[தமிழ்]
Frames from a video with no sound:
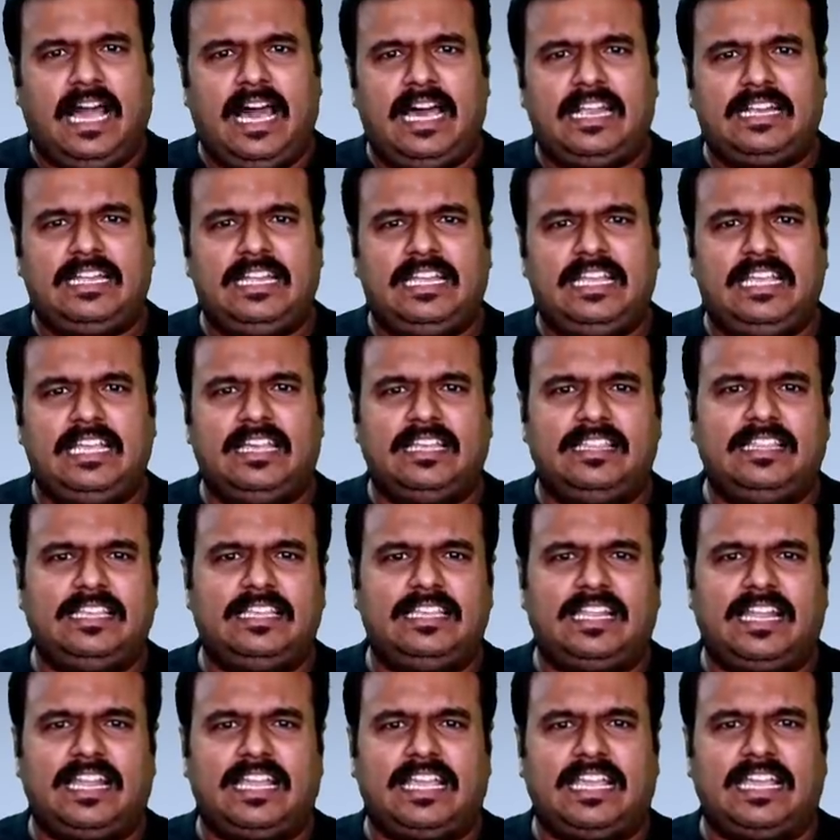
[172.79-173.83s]
யார் நீங்கள்
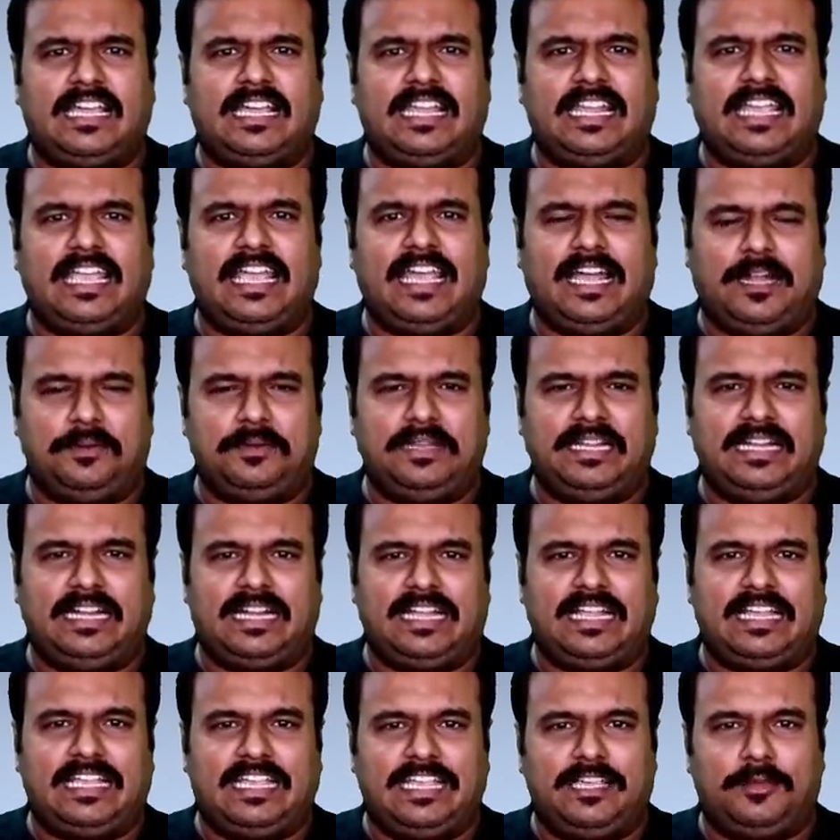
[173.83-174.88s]
எதுக்கு இதெல்லாம் கேட்குறீங்க அப்படின்னு
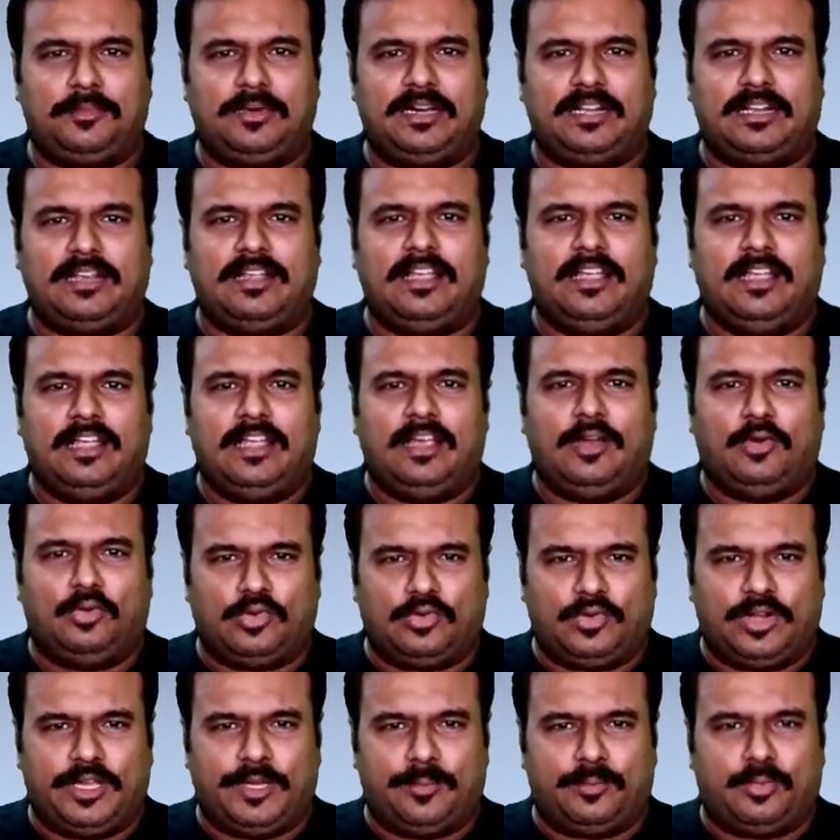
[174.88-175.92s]
கேட்டால் இங்கே பார்
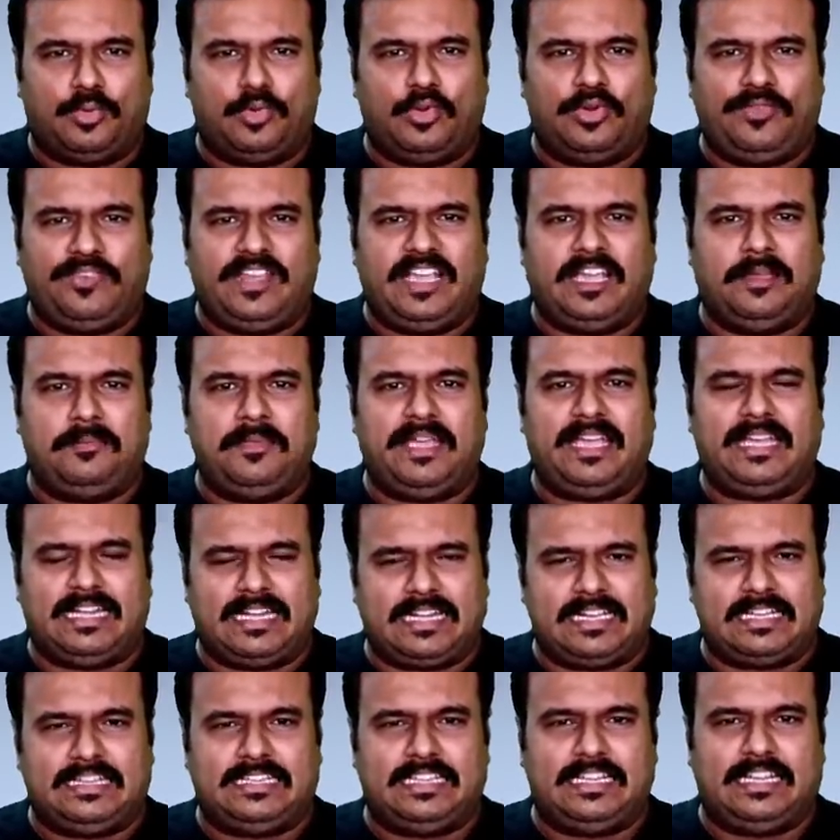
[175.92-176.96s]
உன்னுடைய பூர்வீகமே
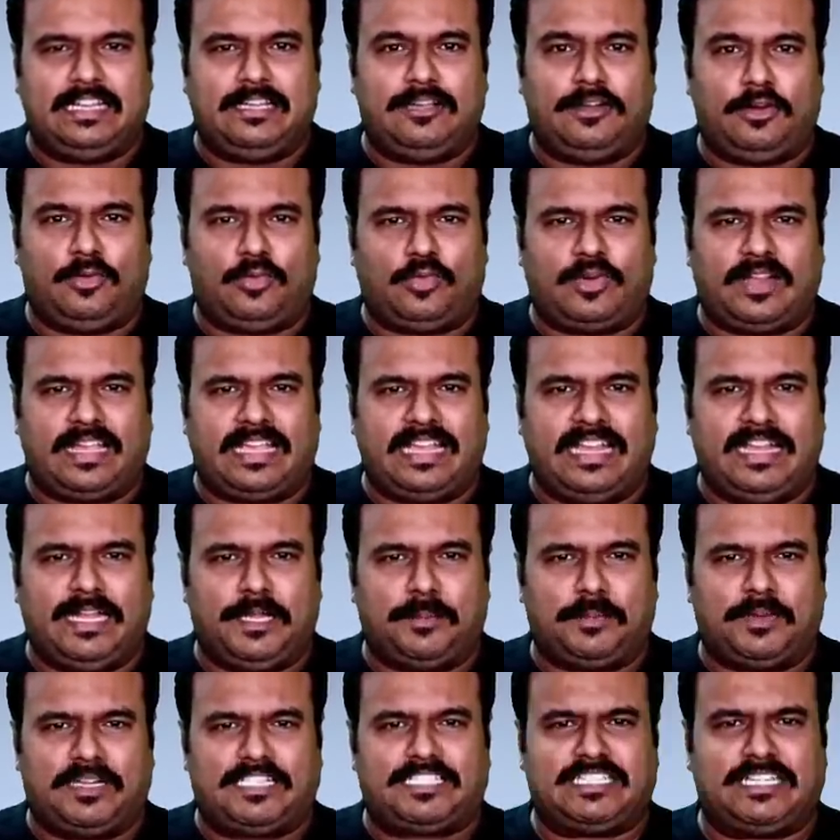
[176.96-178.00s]
எனக்கு தெரியும் உனக்கு
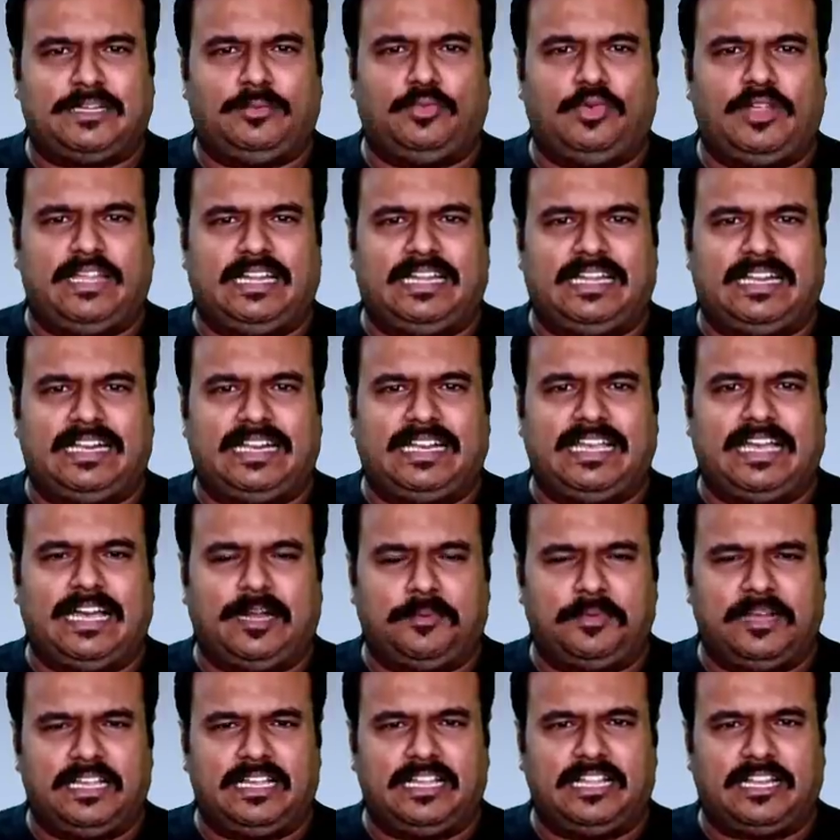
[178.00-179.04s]
என்ன பிரச்சனை போய்கிட்டு இருக்கு
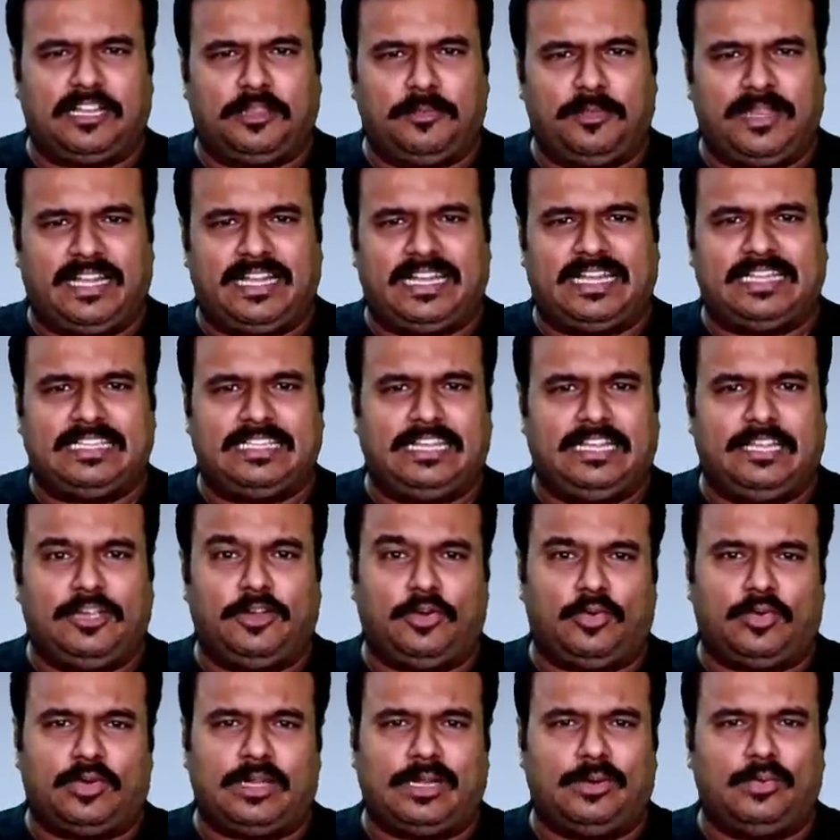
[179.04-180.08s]
அப்படிங்கிறதுமே எனக்கு
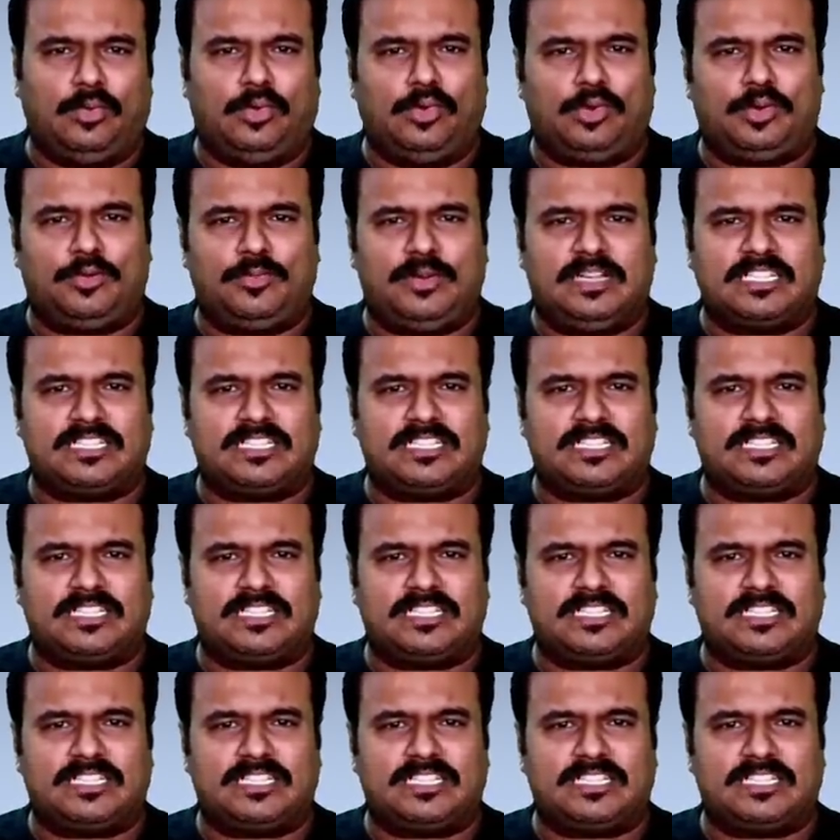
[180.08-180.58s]
தெரியும் உன்னை ஒரு